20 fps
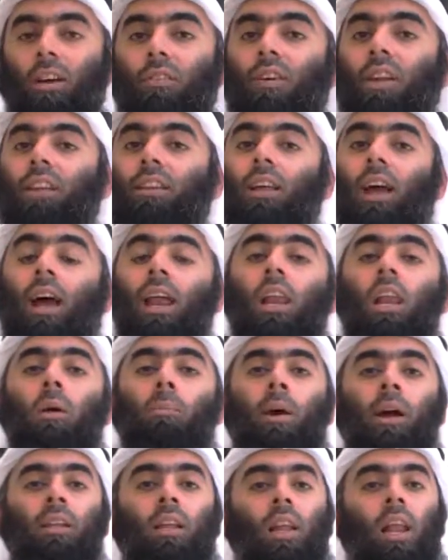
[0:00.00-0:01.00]

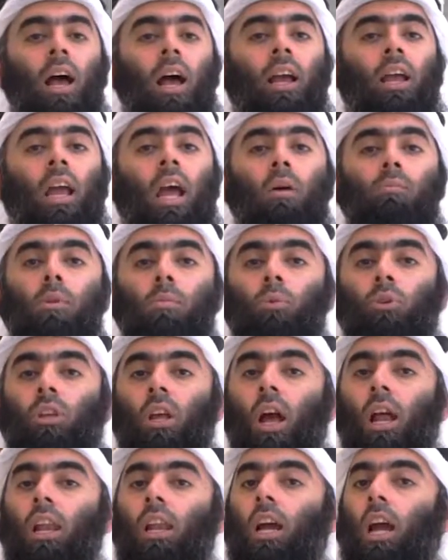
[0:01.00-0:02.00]
فنتعلم عن الأحكام
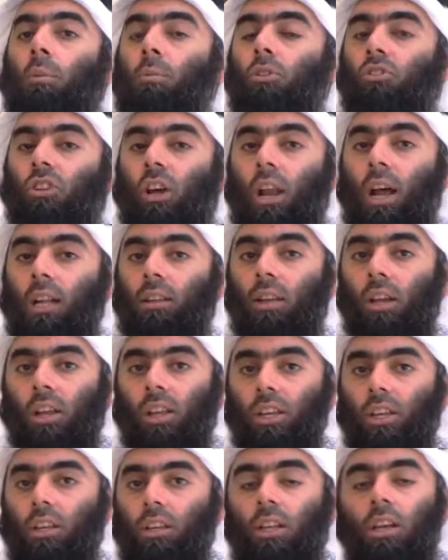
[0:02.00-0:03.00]
المتعلقة بصلاة
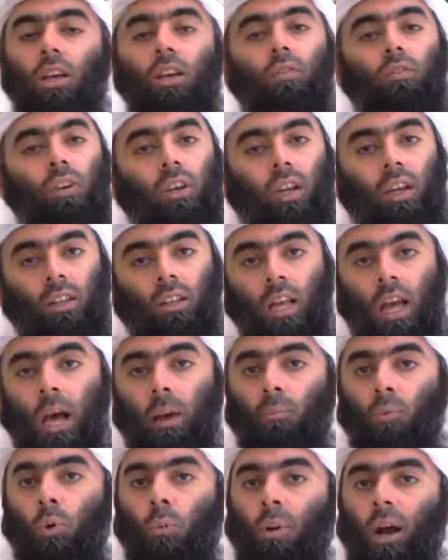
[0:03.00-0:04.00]
العيد في
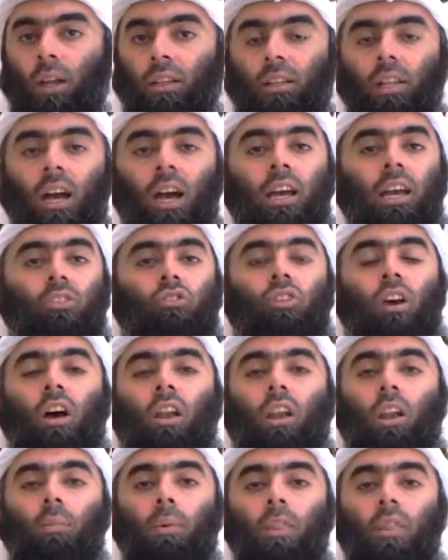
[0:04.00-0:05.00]
ختام وبعد نهاية
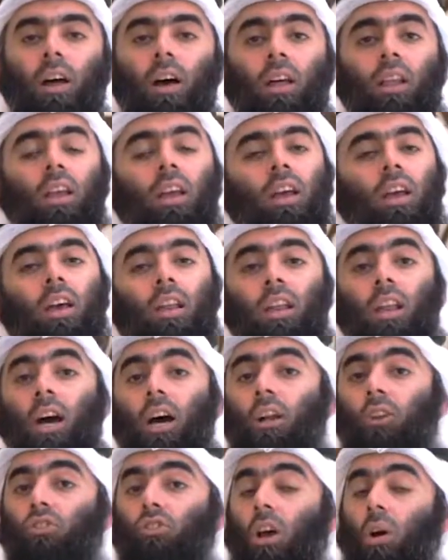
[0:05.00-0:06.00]
شهر رمضان
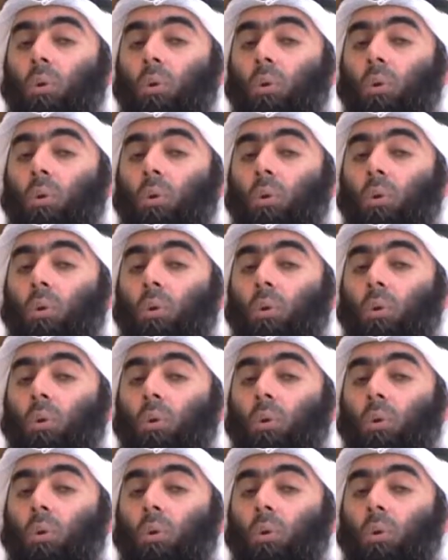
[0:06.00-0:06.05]
نحرص